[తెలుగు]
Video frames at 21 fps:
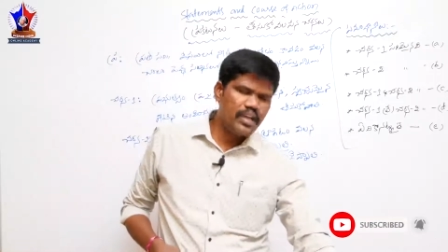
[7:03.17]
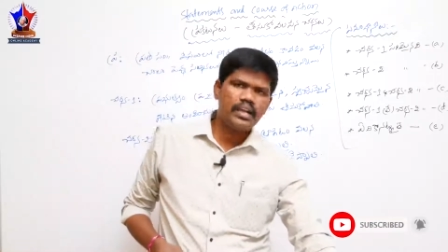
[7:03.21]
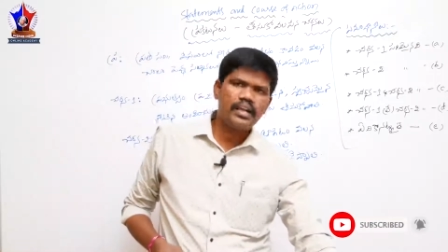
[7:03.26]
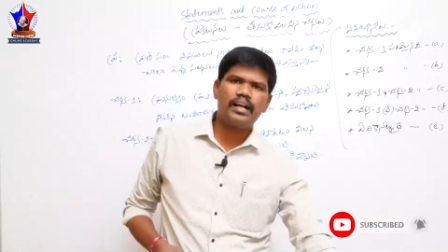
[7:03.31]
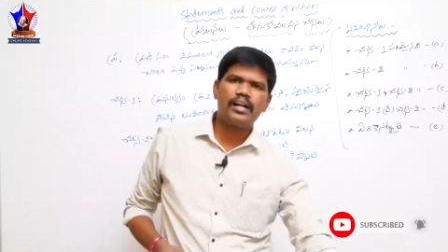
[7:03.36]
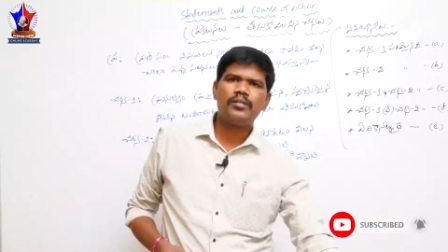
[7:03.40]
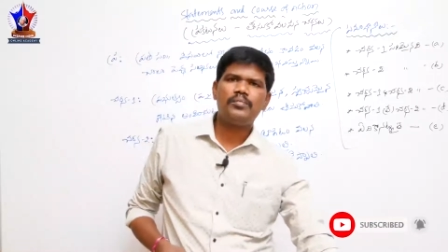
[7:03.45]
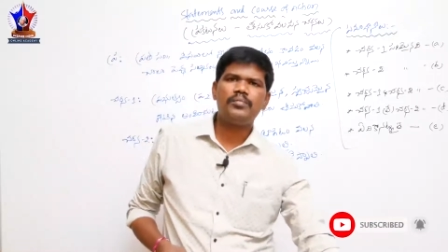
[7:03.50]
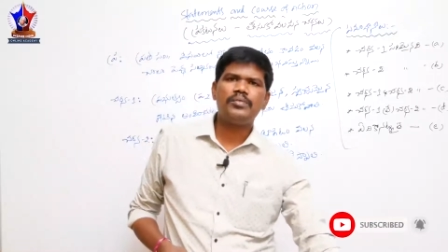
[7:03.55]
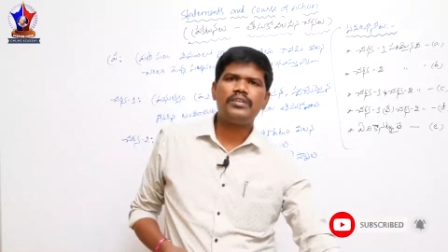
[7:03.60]

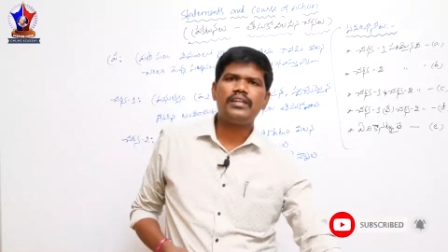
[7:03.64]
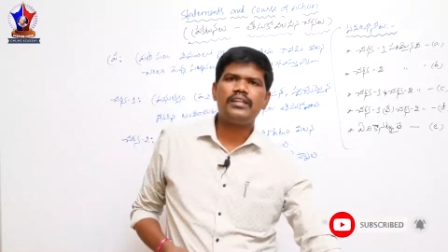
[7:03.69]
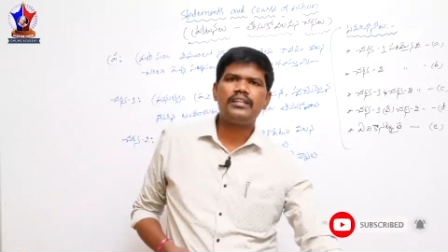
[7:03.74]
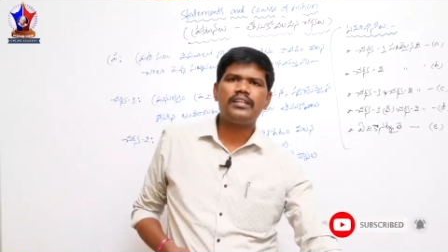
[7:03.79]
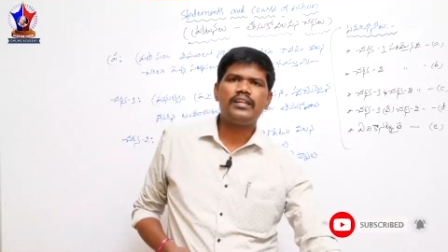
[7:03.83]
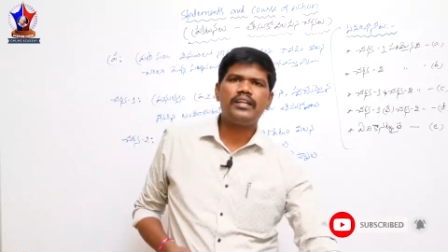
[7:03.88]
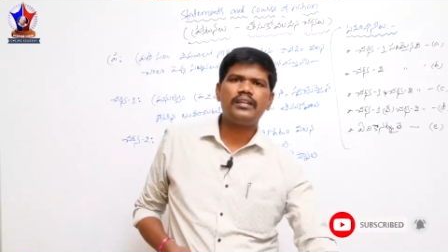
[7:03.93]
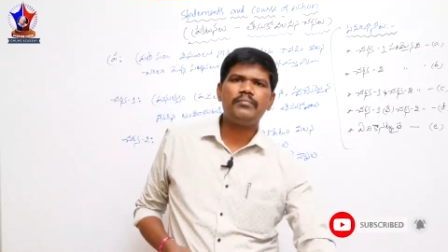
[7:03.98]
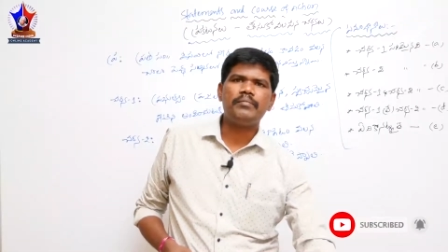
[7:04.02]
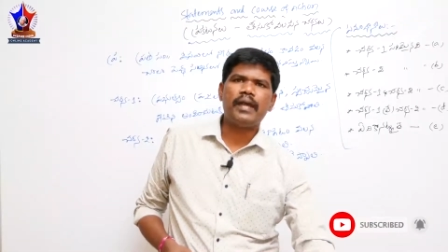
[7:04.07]
కాకపోతే
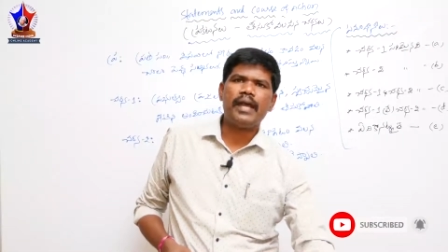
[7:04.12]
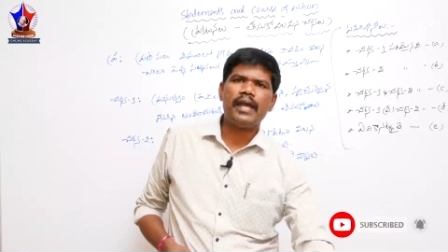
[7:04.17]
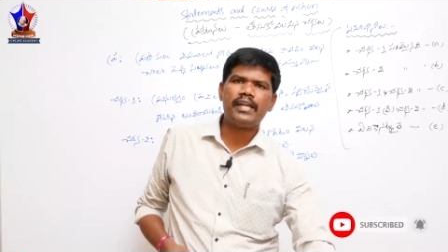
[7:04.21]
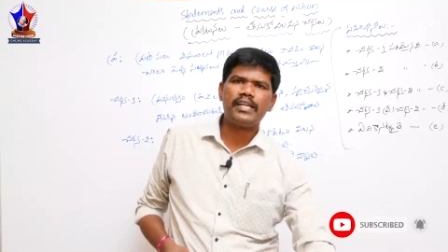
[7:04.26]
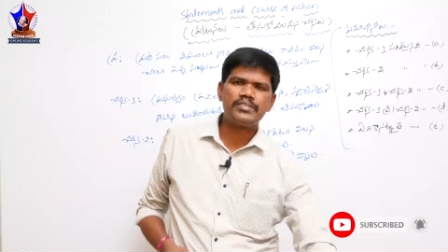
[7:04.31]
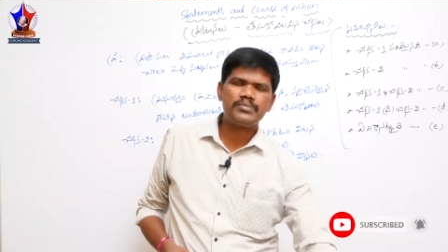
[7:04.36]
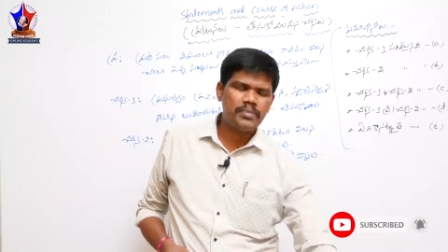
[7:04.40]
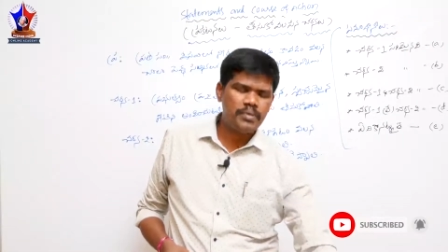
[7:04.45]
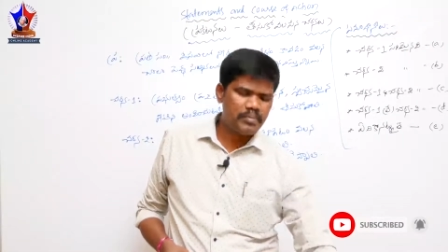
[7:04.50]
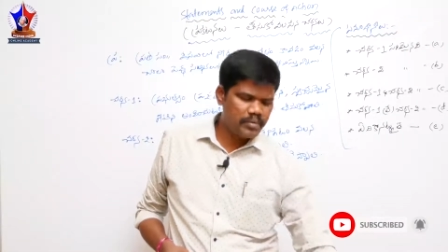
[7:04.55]
ఏంటంటే
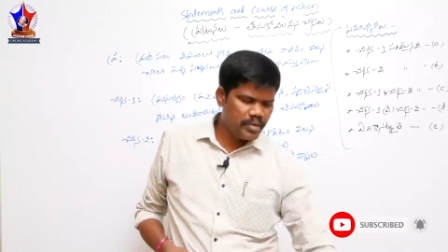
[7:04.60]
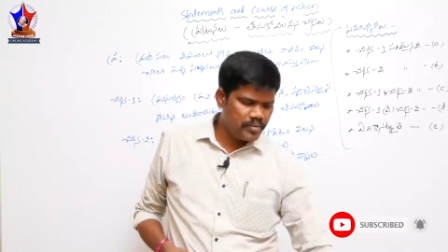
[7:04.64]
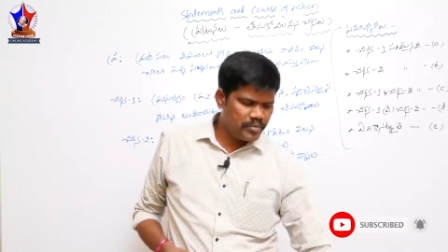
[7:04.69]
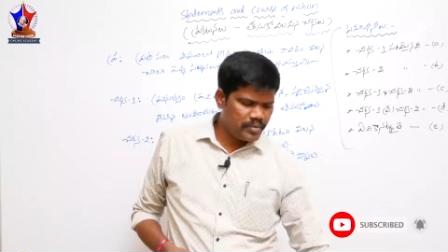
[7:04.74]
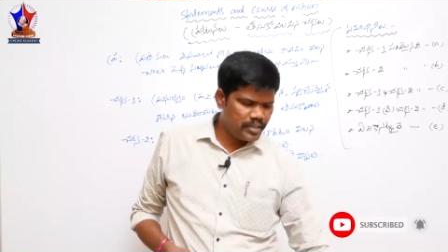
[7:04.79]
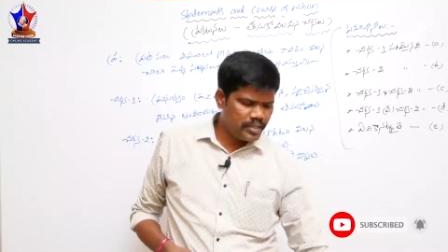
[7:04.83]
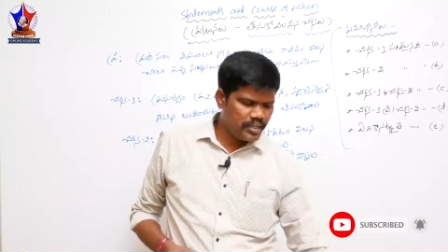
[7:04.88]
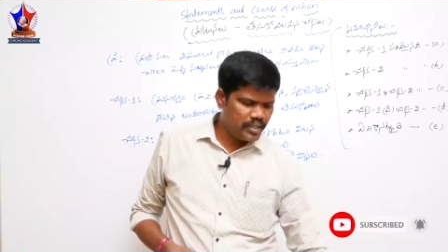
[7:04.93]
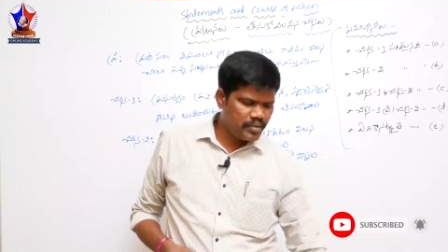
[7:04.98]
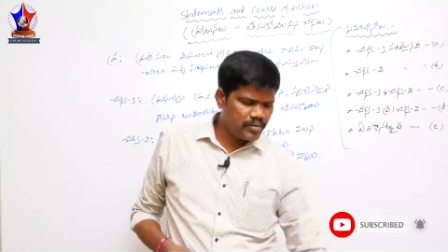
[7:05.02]
మ్యాక్సిమంగా
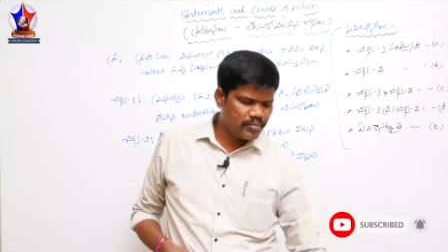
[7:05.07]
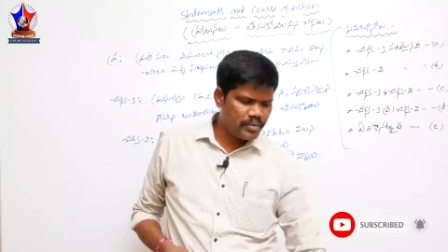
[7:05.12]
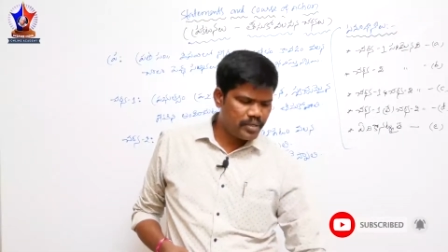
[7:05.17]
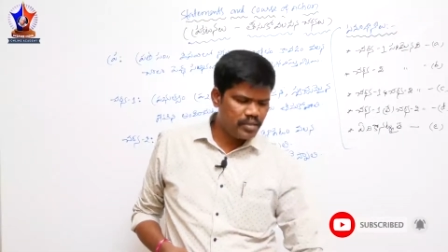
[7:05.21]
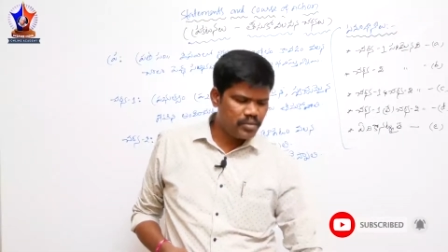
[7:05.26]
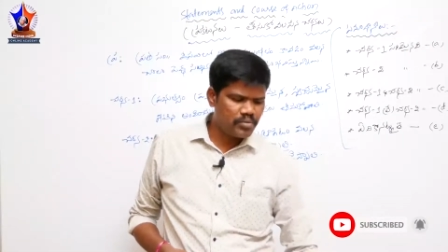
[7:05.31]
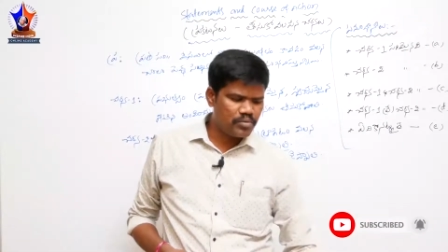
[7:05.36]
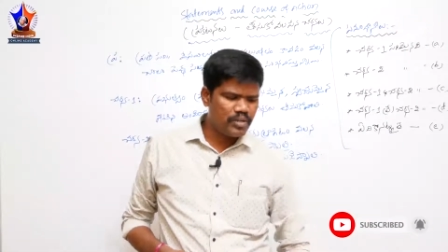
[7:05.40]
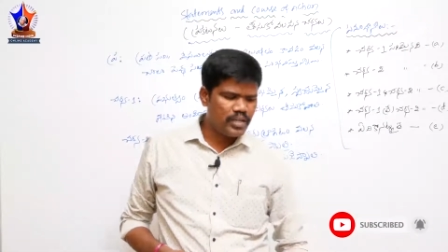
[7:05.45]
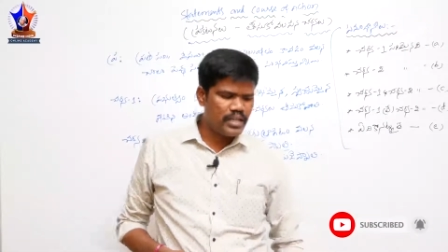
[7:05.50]
ఇక్కడ
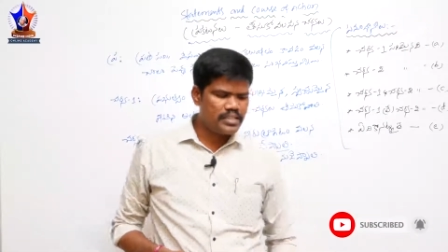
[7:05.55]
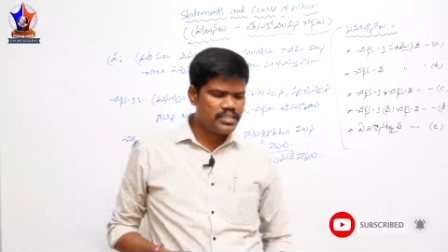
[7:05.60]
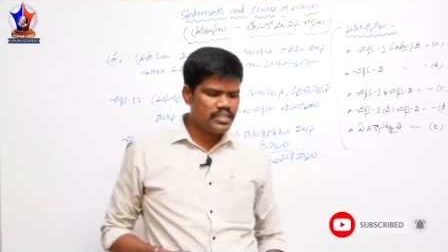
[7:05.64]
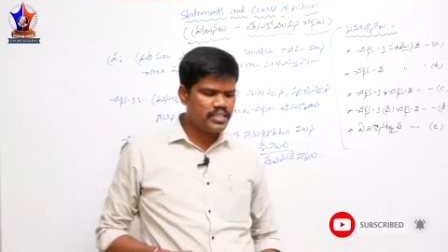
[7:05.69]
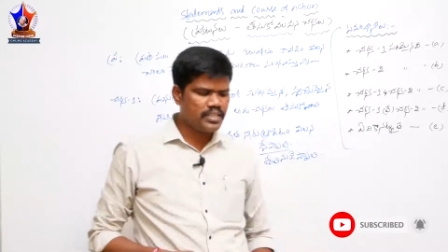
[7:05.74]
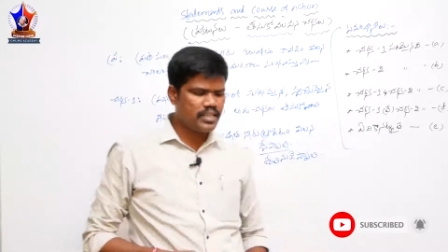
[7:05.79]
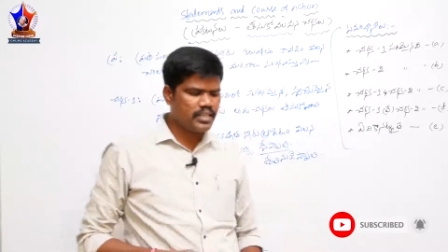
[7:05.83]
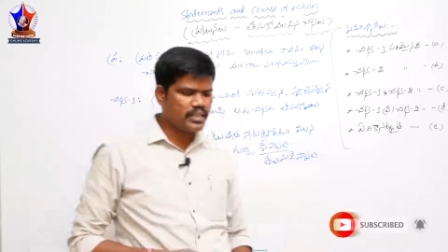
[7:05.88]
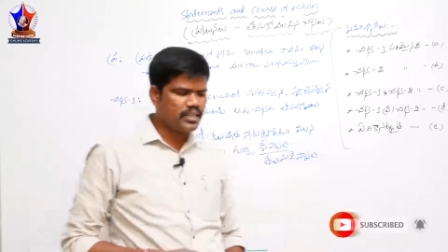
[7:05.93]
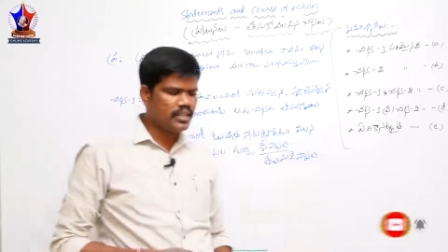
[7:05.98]
మనకు
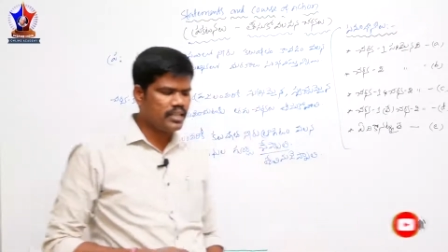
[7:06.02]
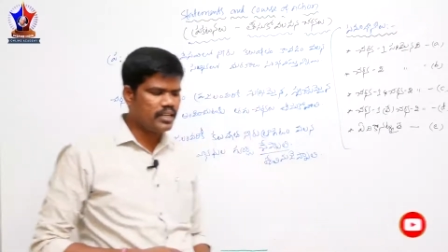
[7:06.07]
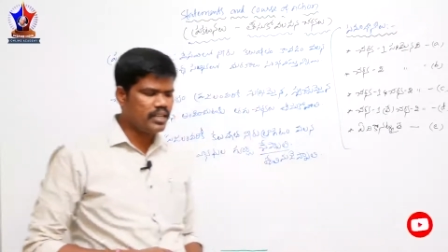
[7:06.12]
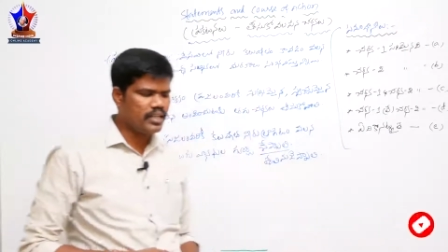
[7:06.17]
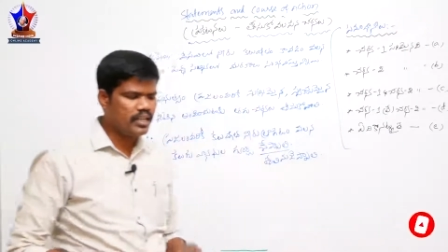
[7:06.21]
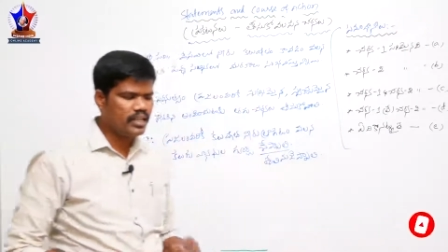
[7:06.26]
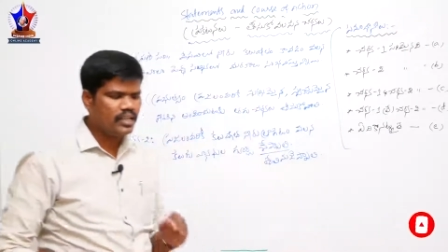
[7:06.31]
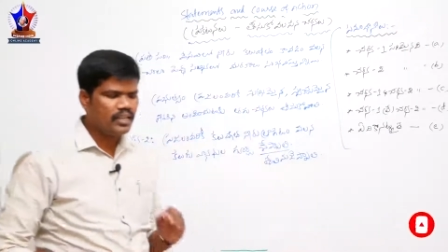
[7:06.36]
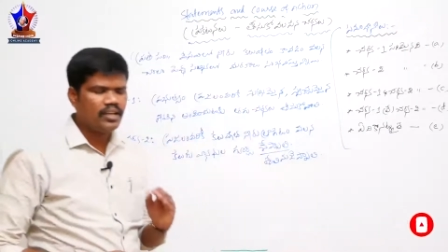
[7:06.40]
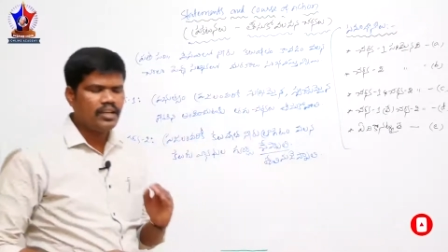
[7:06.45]
ఉండాల్సింది
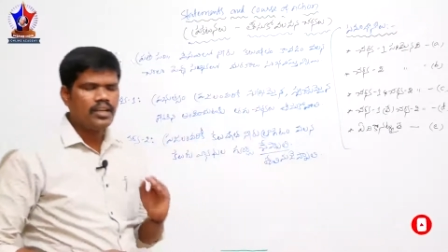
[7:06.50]
ఏంటంటే